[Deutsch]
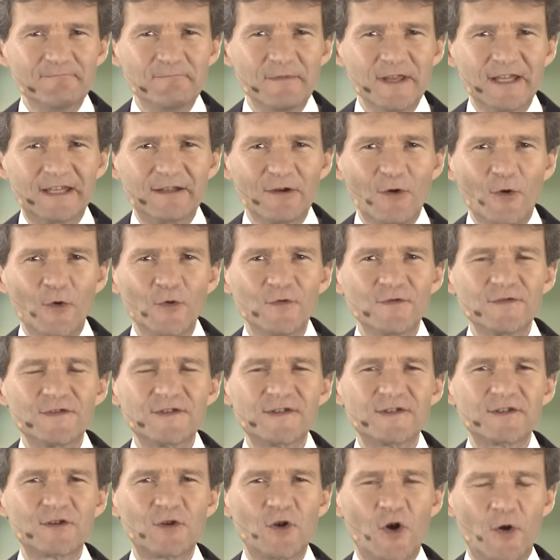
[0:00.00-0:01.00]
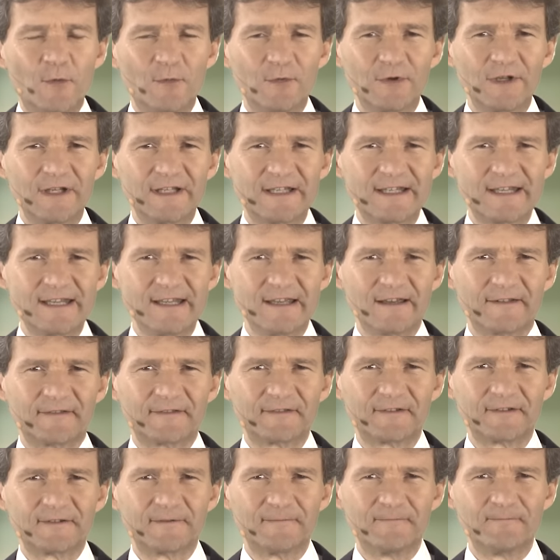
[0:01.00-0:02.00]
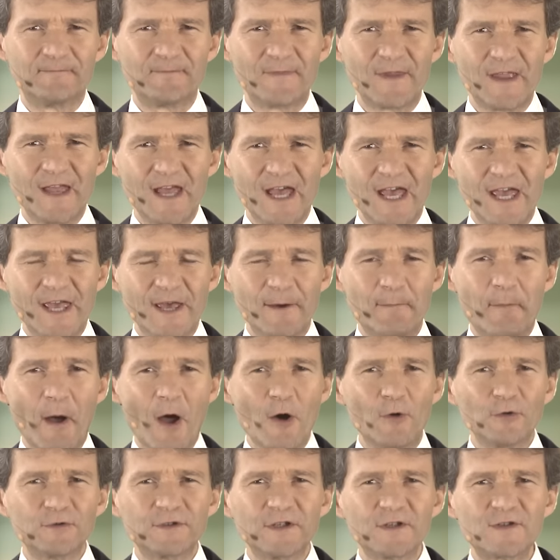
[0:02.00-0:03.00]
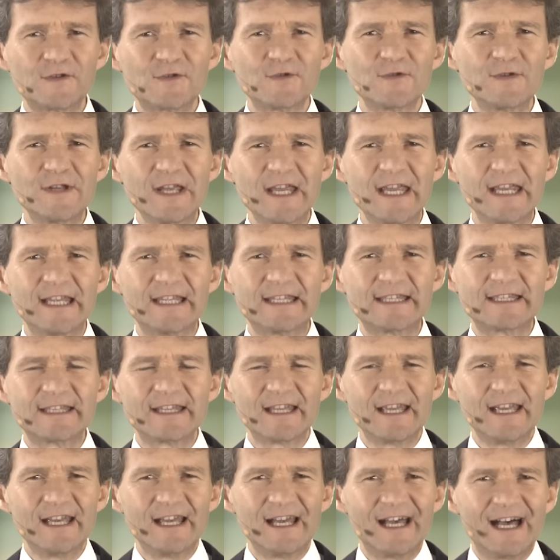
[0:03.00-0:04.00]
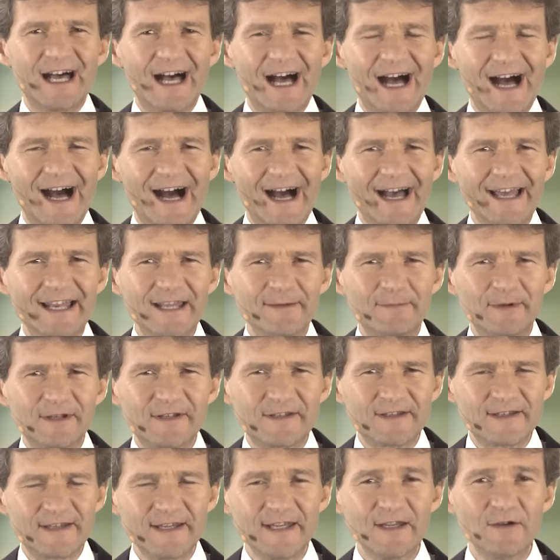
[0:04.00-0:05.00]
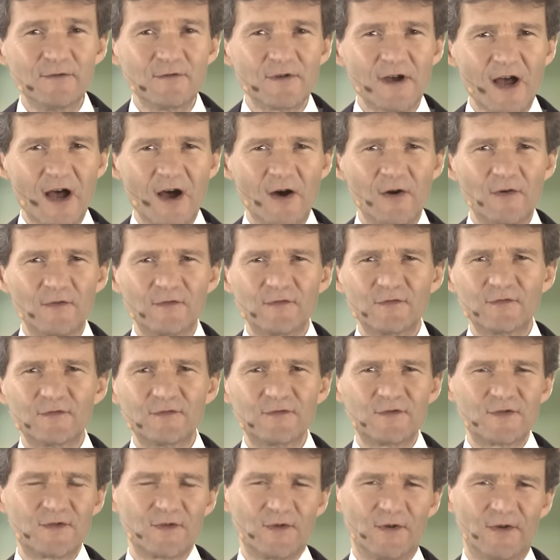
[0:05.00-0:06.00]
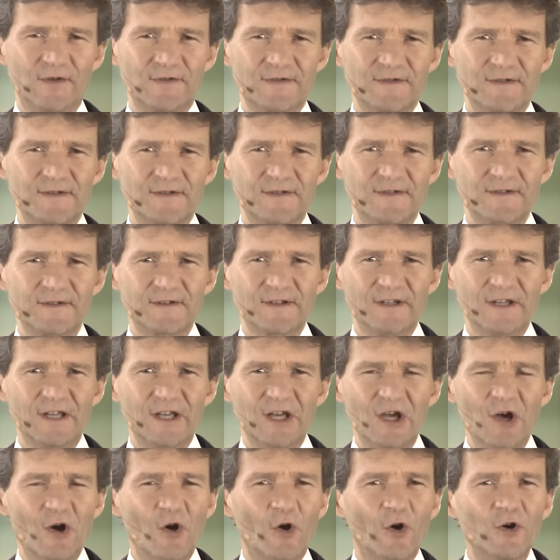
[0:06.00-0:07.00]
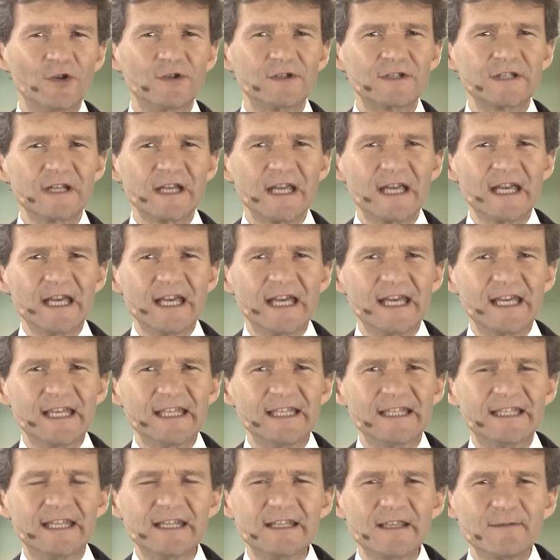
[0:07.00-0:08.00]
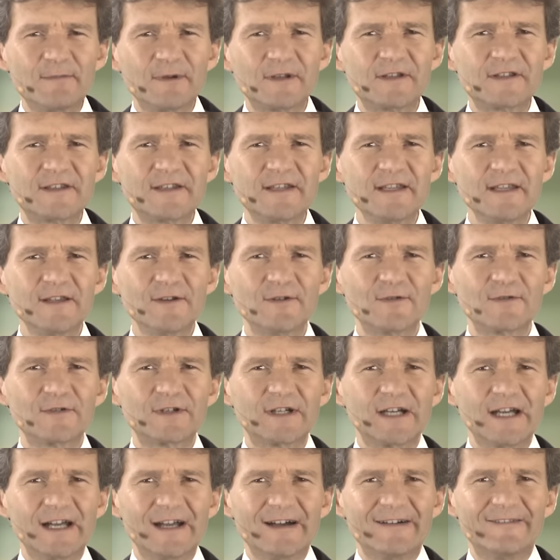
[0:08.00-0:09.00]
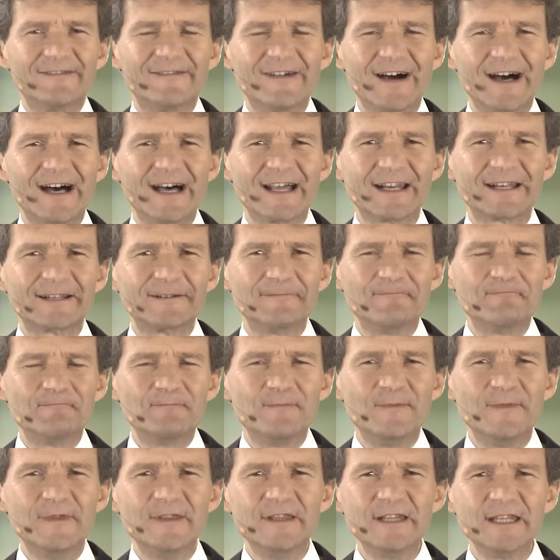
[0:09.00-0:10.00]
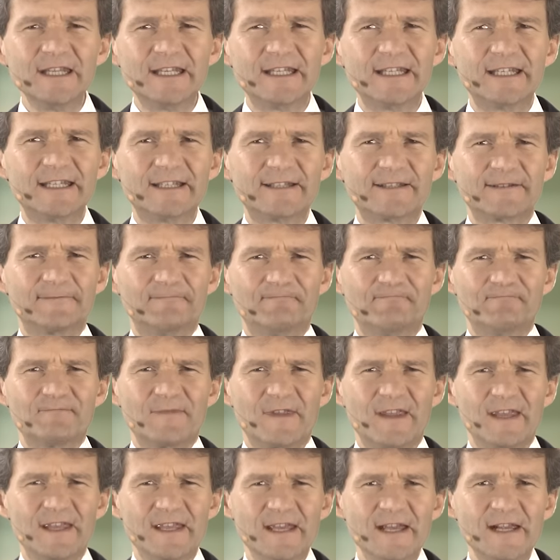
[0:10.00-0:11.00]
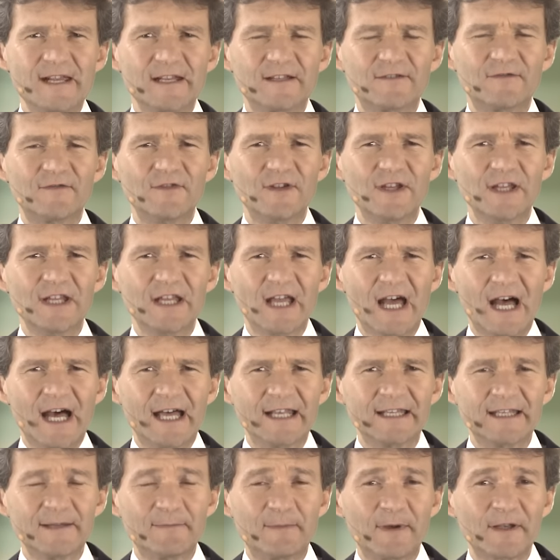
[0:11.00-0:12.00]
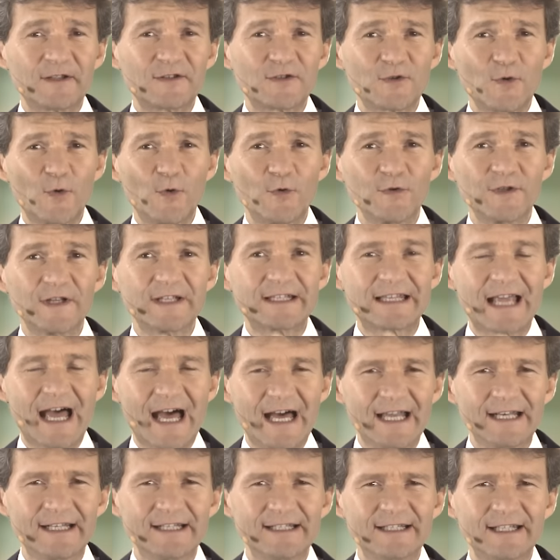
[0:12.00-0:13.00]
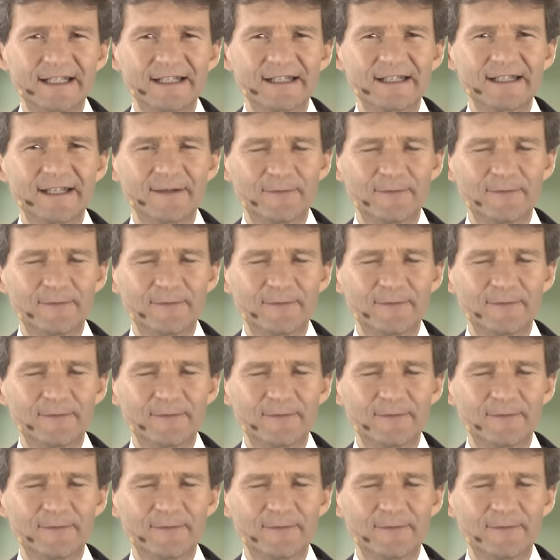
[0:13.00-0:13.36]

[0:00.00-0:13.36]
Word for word: mit uns kommunizierte. Er baute zunächst eine Beziehung auf zu uns. Und diese Beziehung war nicht irgendwie an die Person des anderen